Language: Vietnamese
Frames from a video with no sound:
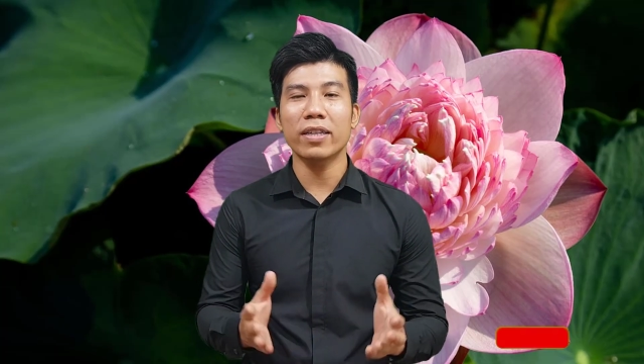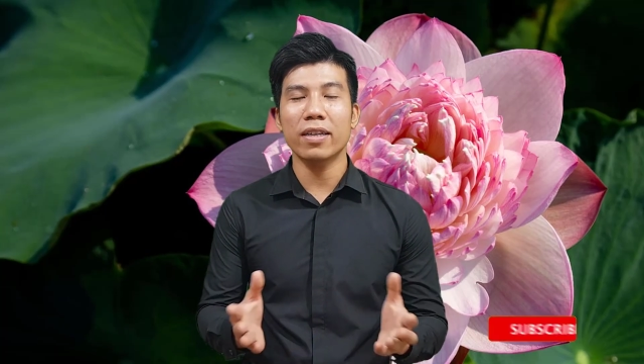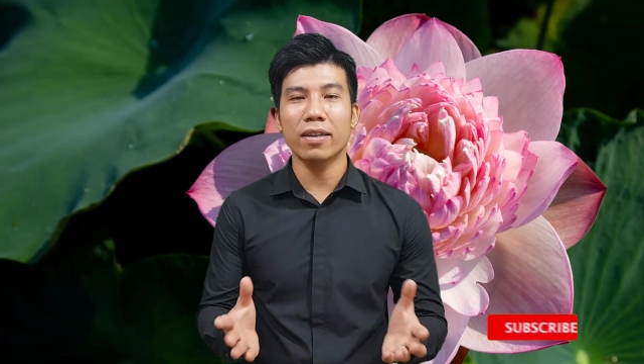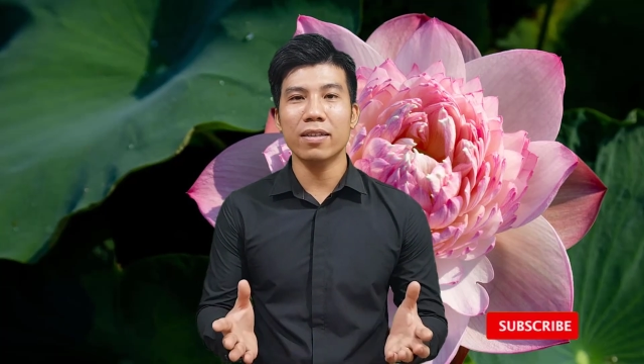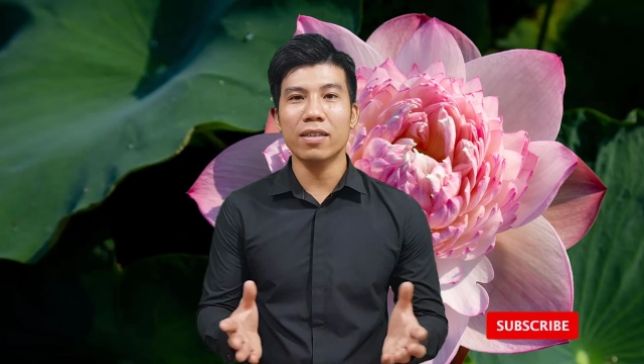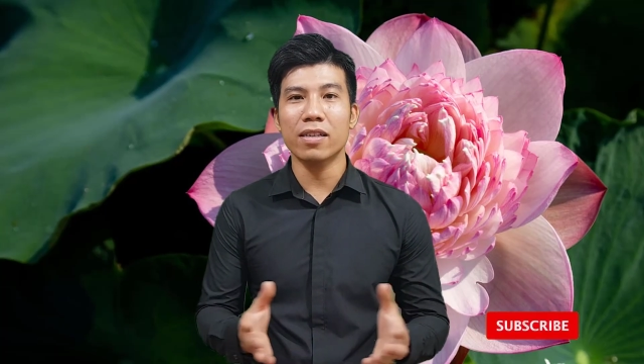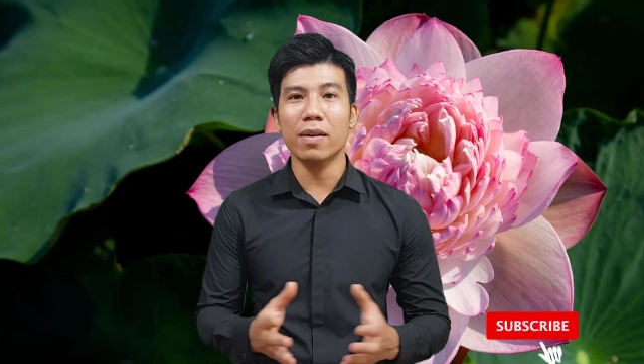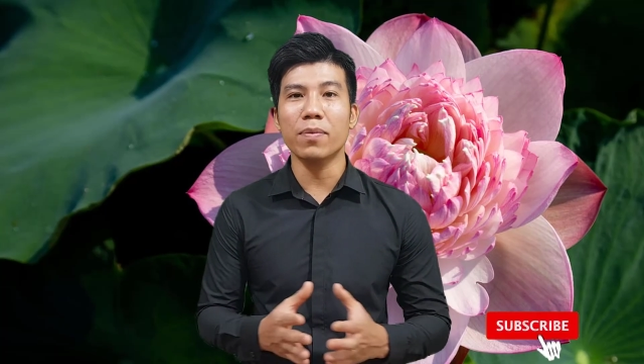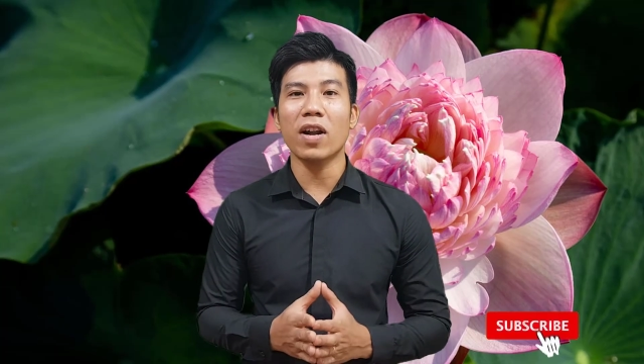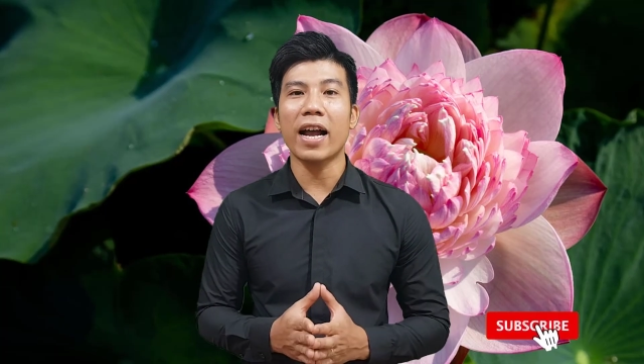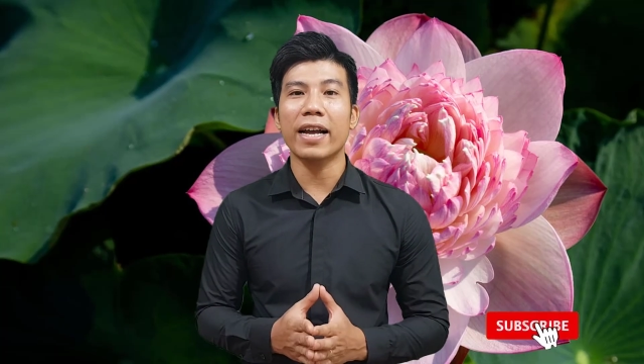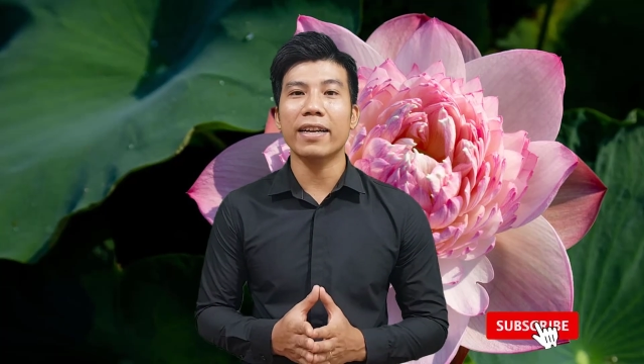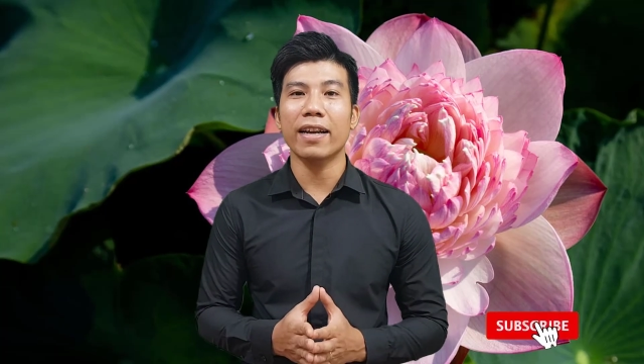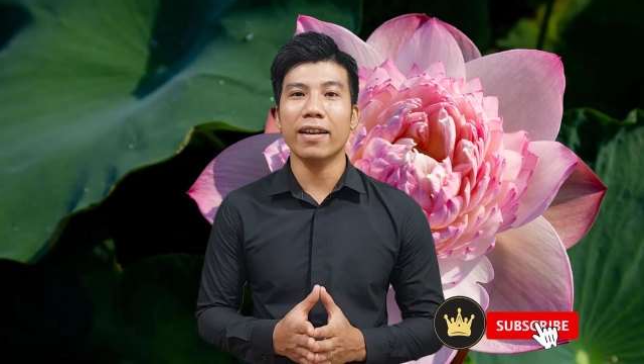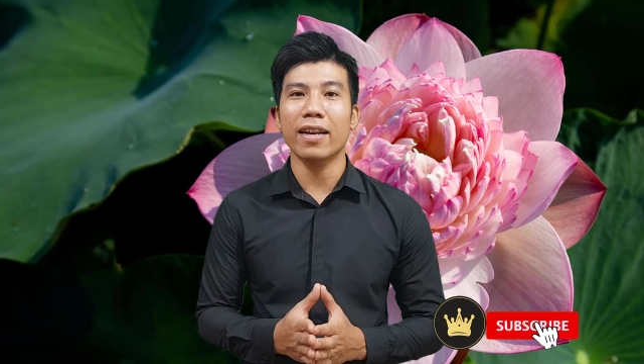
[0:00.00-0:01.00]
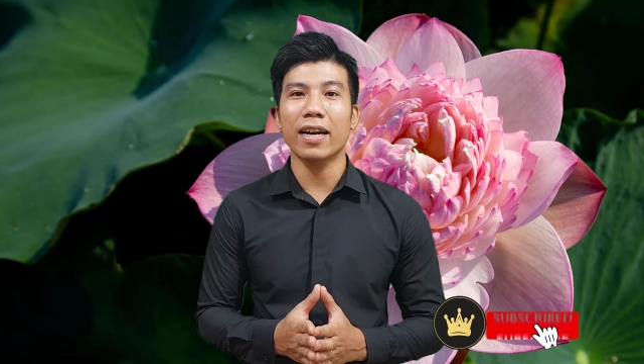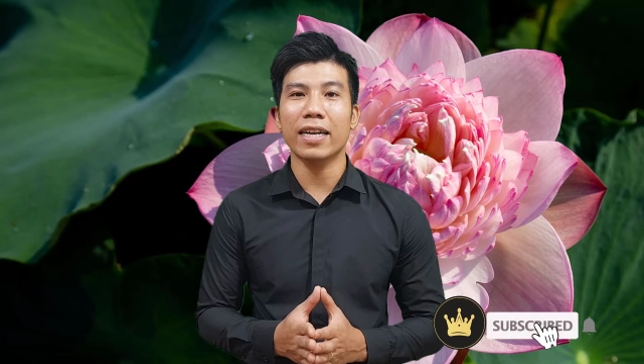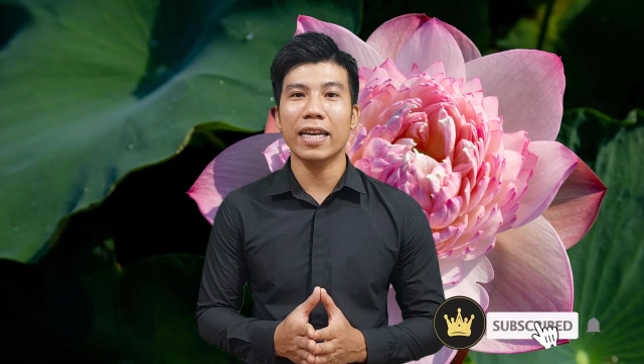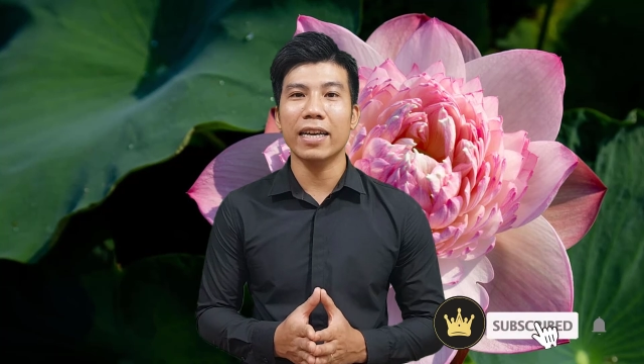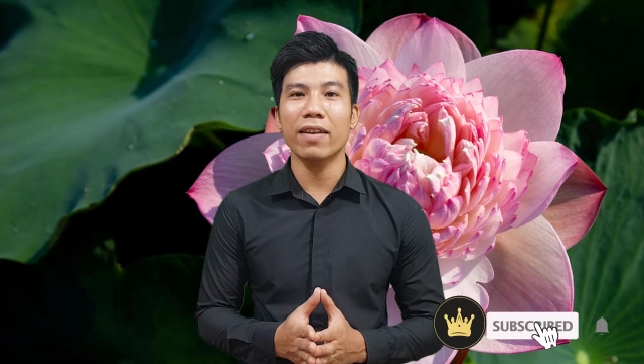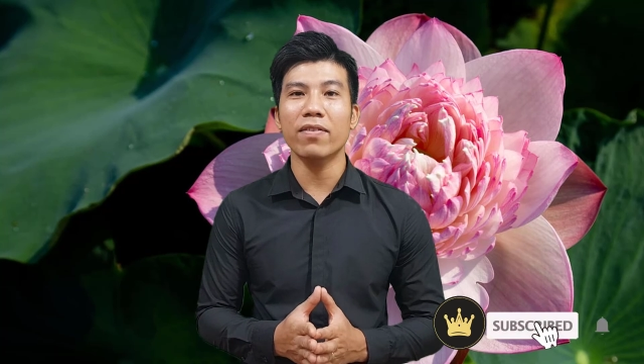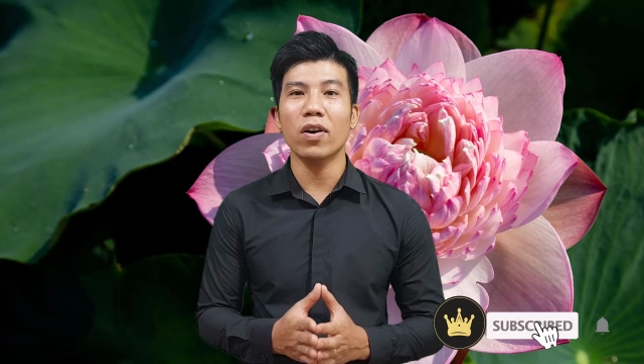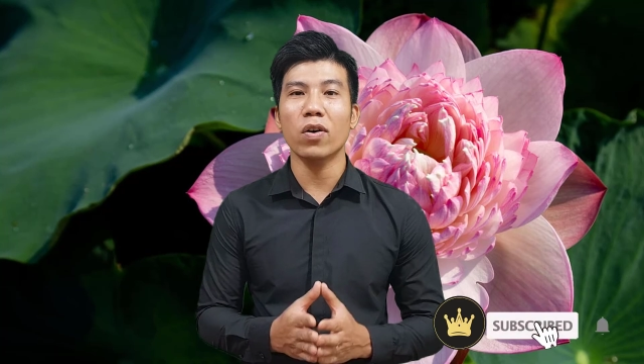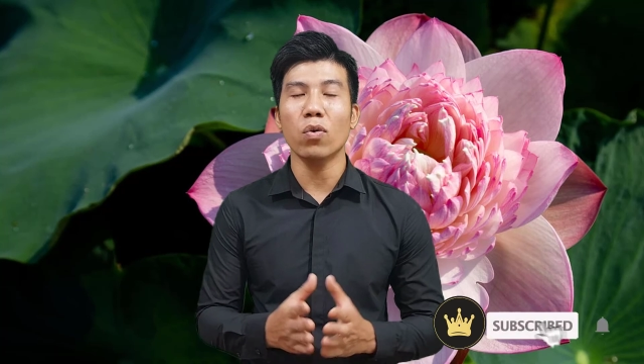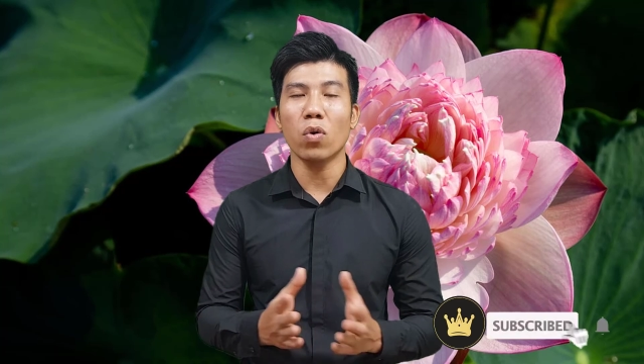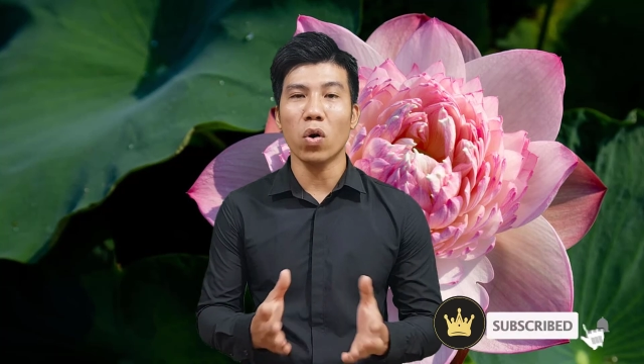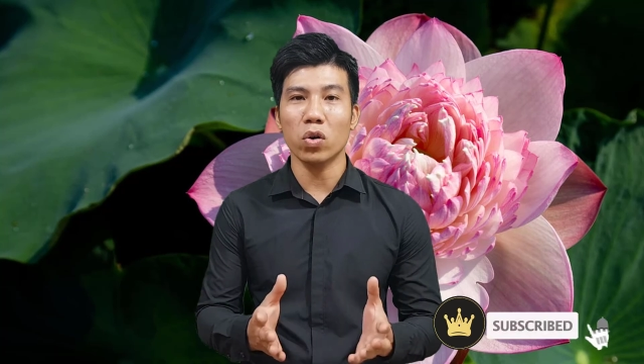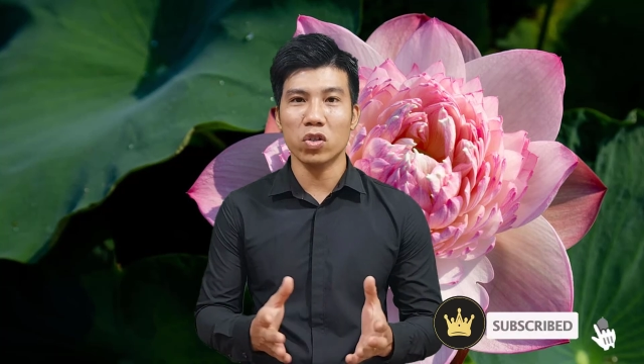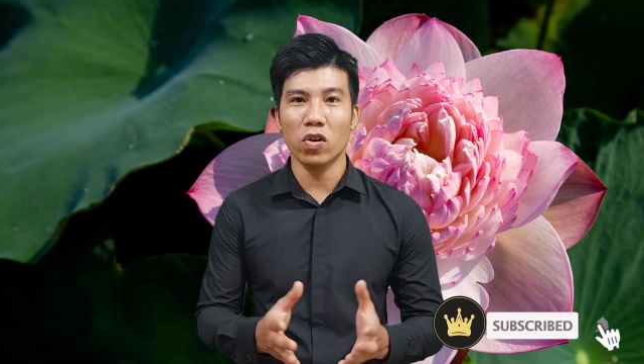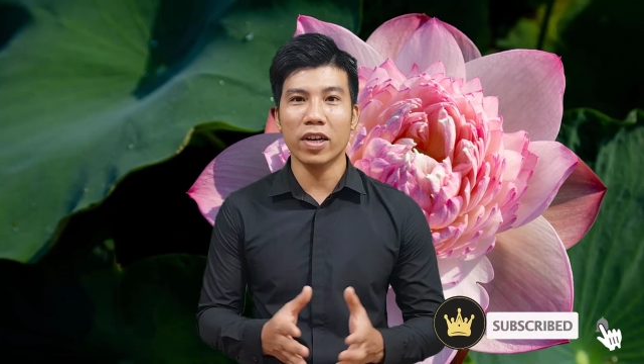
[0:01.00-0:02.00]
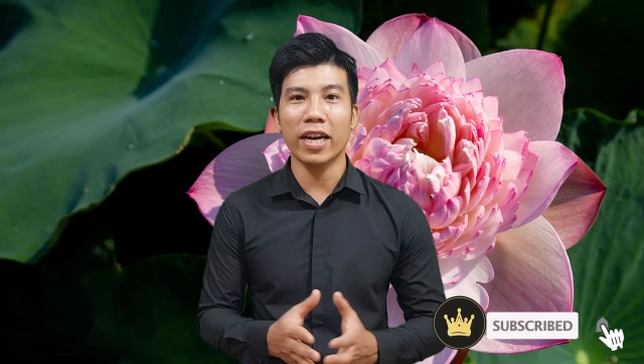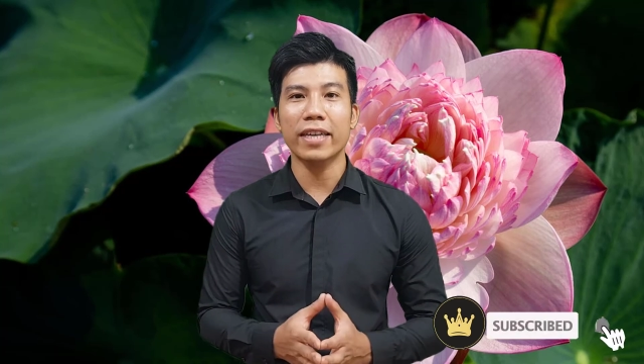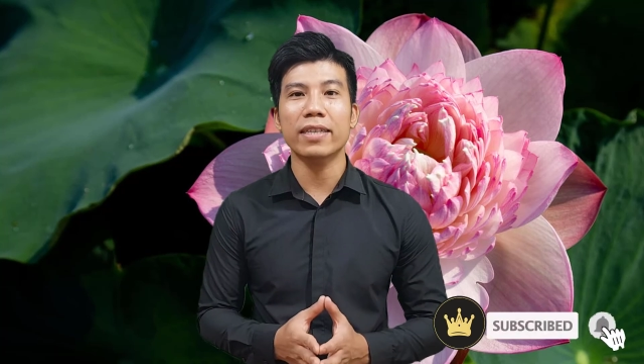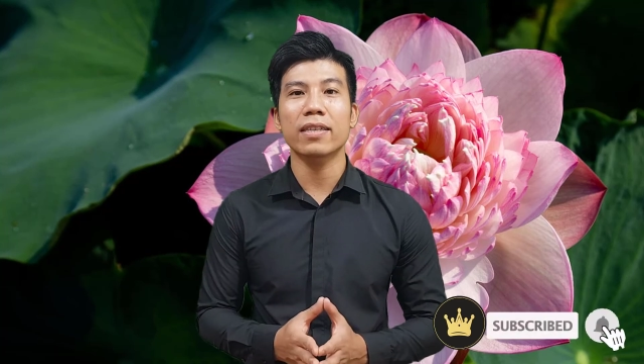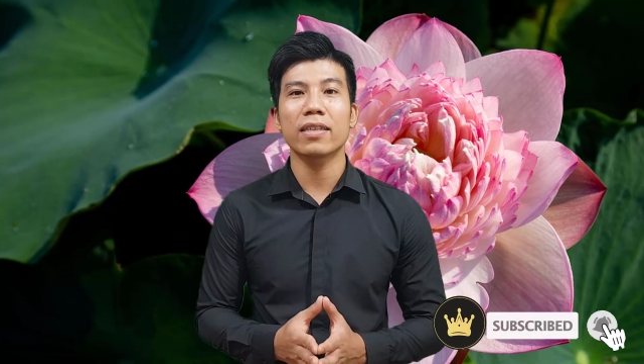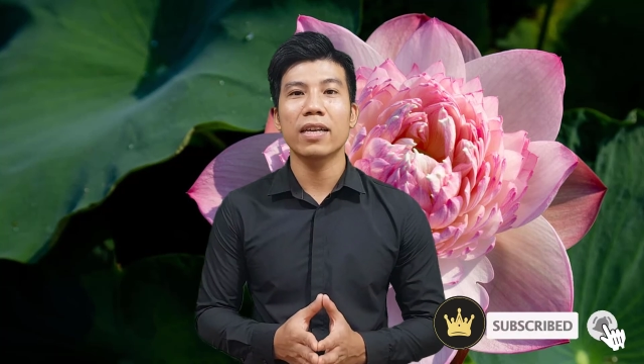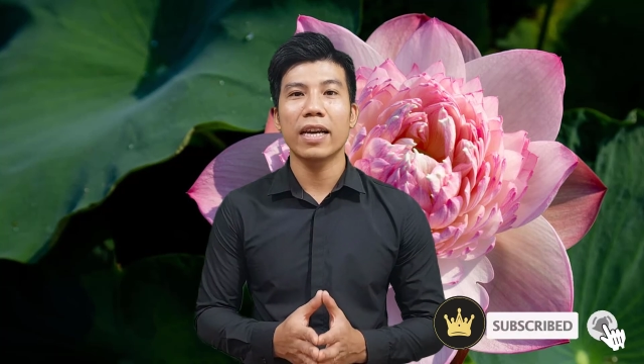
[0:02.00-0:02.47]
Đừng quên nhấn subscribe để đăng ký và ủng hộ cho kênh.